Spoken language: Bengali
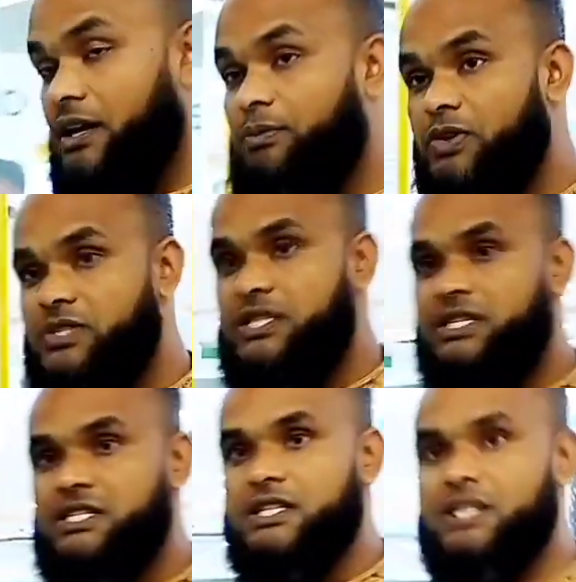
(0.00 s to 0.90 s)
পঞ্চাশ
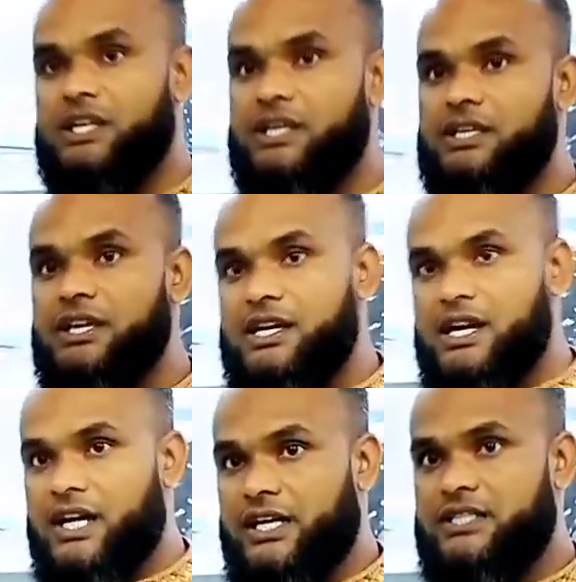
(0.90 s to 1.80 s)
ইঞ্চি নিলেই
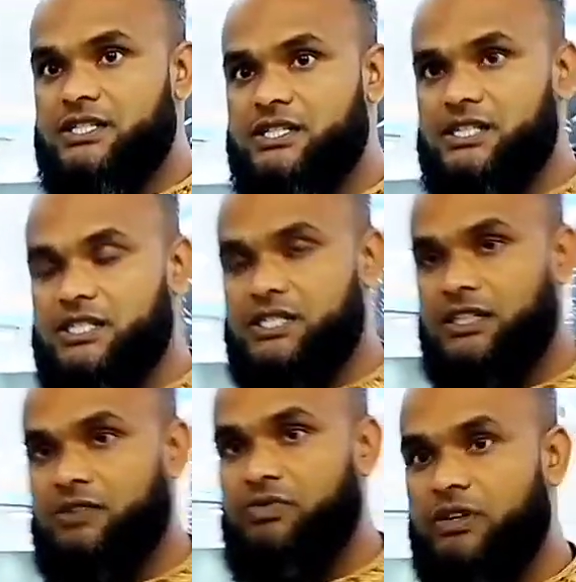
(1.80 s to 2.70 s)
আকাশ ডিটিএসটার সাথে ফ্রি